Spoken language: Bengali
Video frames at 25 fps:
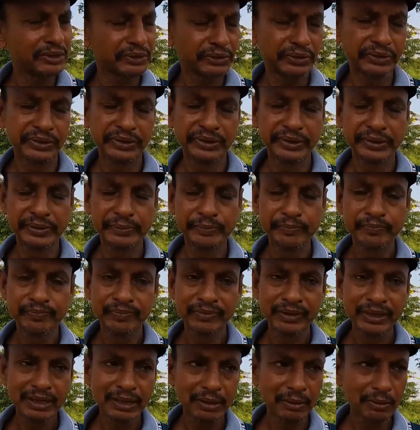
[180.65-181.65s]
ইয়ে হয়
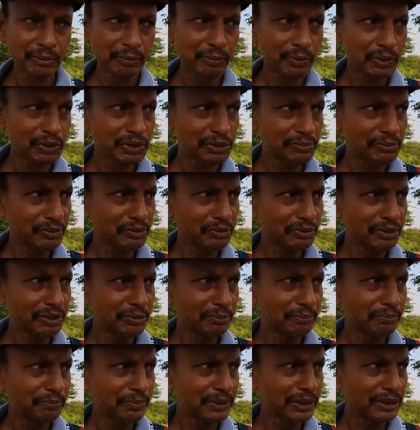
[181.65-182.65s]
এবং প্রথমে
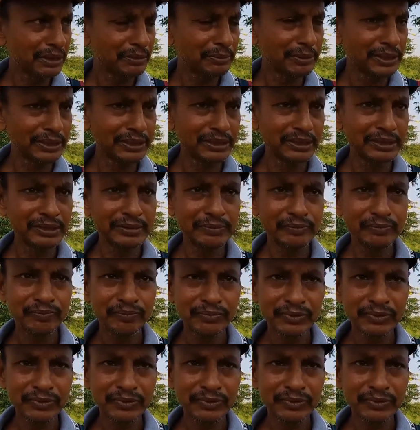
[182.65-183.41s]
উনি বিড়ি বেঁধে